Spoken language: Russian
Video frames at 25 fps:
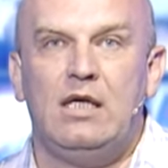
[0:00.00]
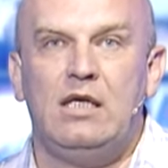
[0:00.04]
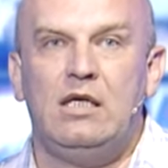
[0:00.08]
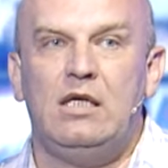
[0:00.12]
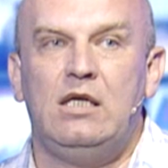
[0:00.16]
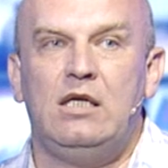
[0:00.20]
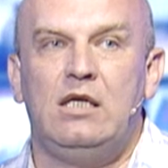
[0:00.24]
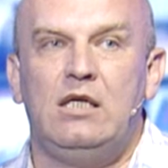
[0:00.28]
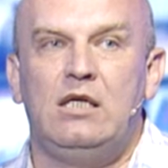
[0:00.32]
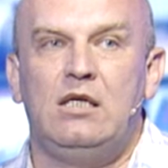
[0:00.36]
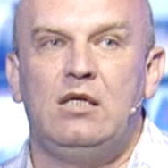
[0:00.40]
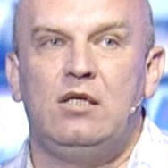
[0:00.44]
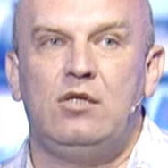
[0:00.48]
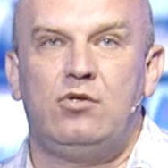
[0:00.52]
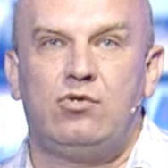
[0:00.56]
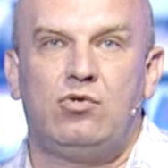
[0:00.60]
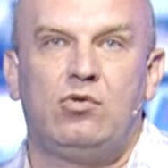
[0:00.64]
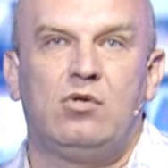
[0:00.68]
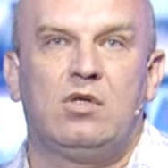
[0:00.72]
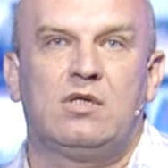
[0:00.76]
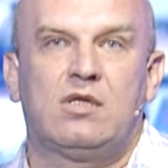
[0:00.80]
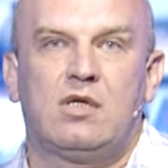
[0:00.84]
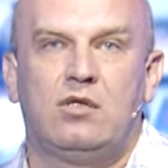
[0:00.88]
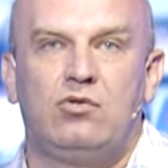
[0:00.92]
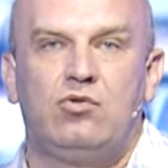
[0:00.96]
И
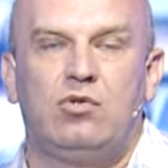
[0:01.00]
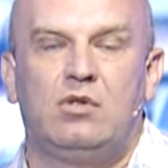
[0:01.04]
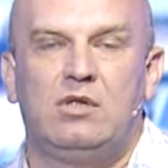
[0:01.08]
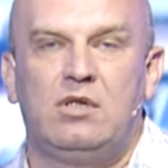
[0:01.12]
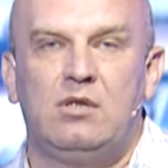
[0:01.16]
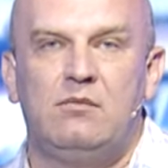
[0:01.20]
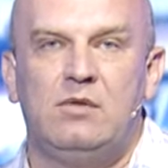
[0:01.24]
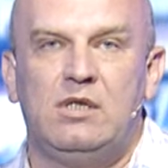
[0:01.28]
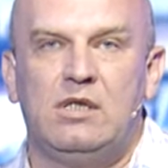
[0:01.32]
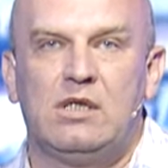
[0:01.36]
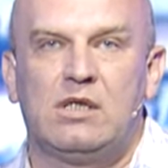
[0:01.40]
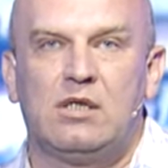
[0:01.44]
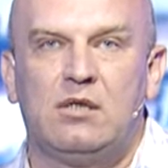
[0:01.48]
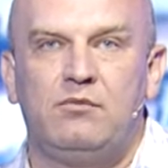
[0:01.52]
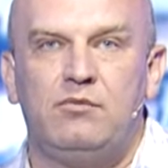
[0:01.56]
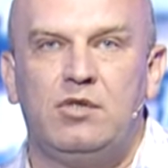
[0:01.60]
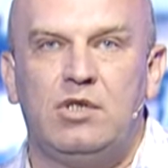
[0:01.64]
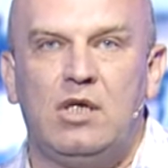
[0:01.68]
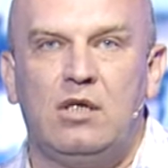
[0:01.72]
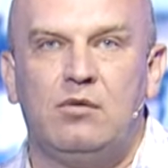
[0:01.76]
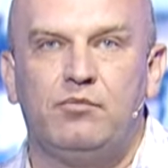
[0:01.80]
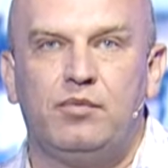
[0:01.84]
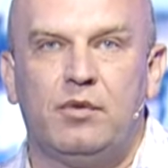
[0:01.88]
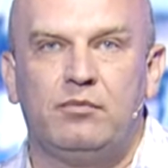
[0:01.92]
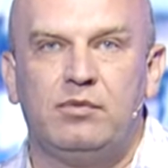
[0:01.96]
еще раз хочу от имени
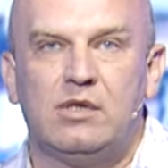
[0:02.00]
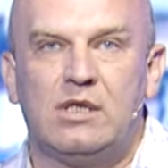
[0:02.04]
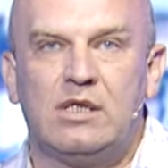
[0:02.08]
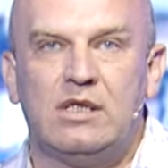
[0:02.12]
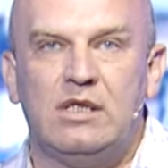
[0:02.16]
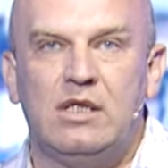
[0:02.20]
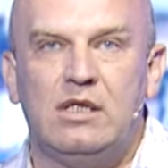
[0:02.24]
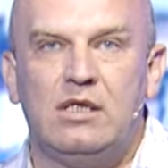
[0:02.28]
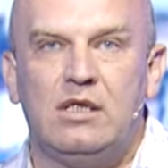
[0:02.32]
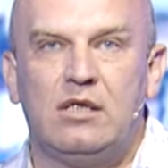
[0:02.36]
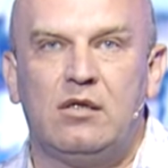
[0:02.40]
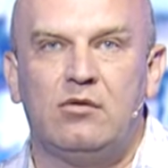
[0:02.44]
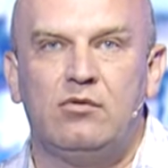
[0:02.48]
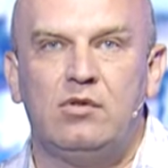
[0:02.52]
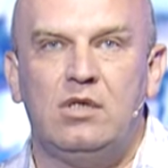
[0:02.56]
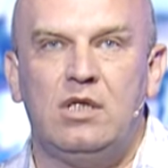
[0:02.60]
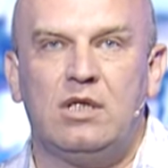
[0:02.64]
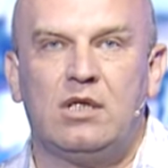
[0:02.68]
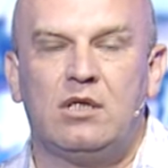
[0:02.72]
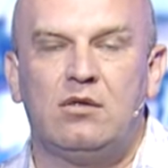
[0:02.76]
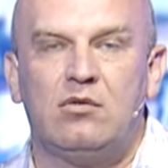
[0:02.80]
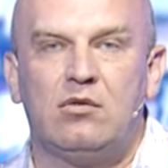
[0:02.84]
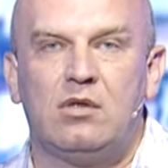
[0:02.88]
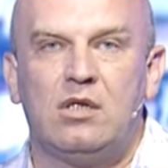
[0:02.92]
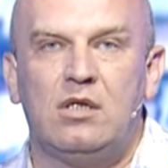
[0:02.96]
крымчан поблагодарить
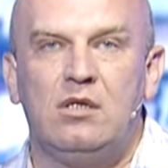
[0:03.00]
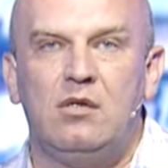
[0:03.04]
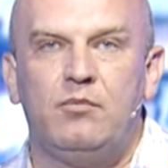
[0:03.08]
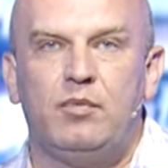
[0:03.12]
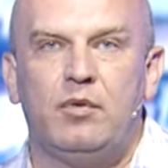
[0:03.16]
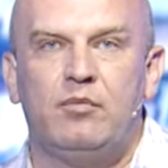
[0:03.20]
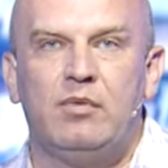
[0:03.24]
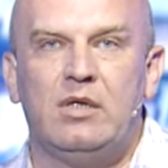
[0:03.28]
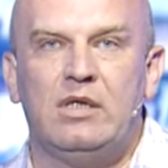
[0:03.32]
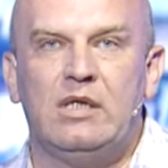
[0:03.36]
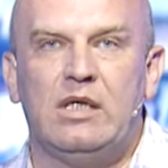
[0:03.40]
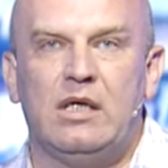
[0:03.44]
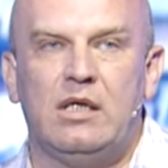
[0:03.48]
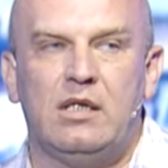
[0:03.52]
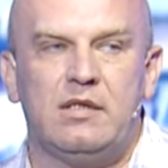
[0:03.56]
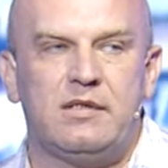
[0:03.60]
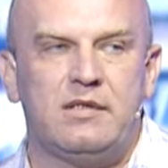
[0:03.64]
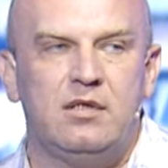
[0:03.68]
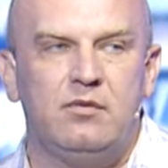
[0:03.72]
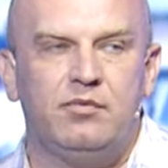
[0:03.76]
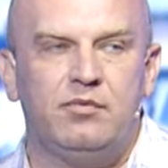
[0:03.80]
людей, которые не побоялись ни